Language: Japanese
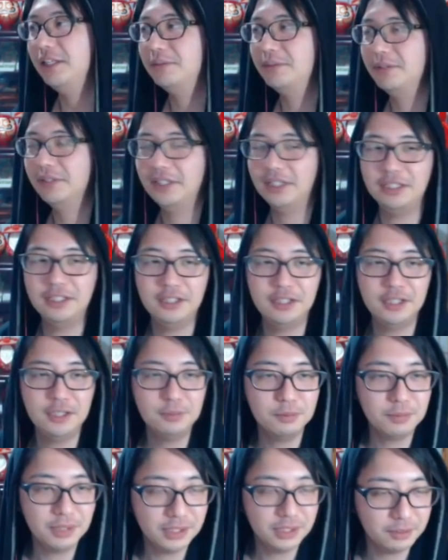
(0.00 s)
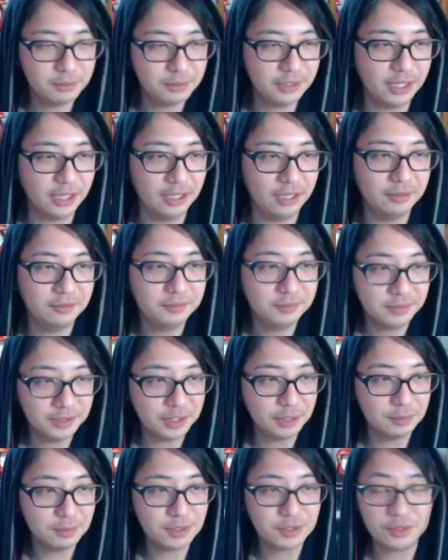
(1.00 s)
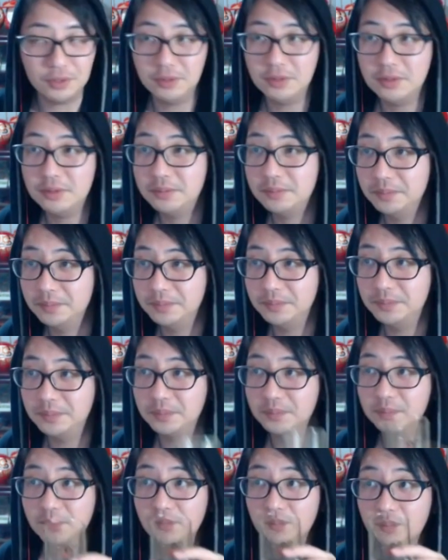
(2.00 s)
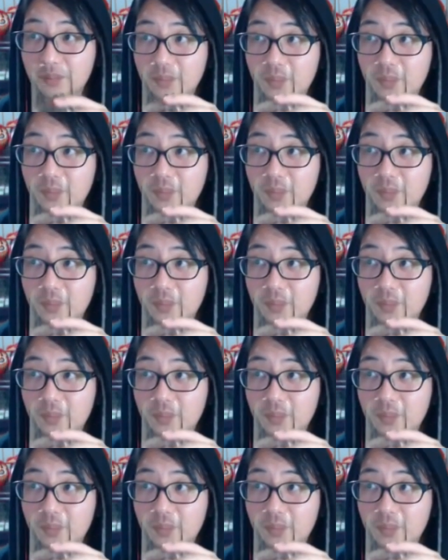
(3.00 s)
まだまだ、言ってもまだまだ。いけますよ。うん。